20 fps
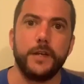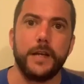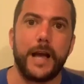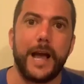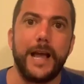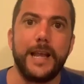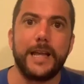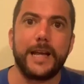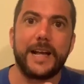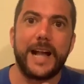
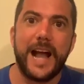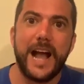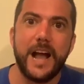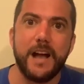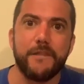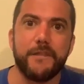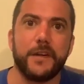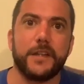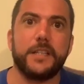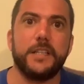
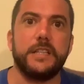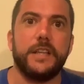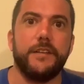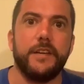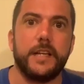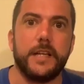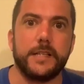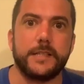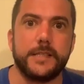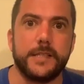alegava que
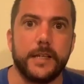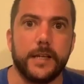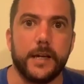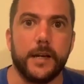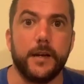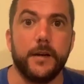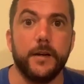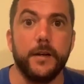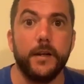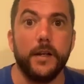deveria ser
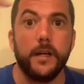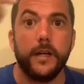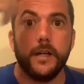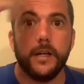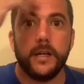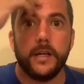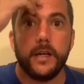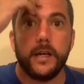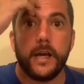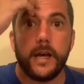
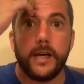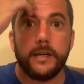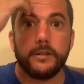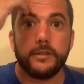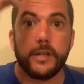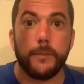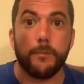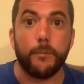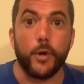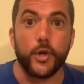
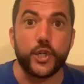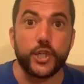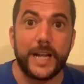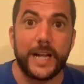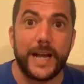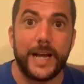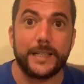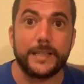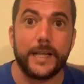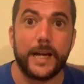
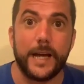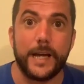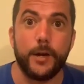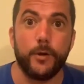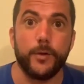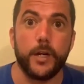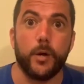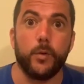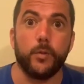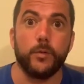mostrada a
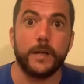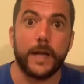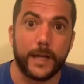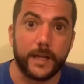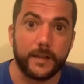reunião na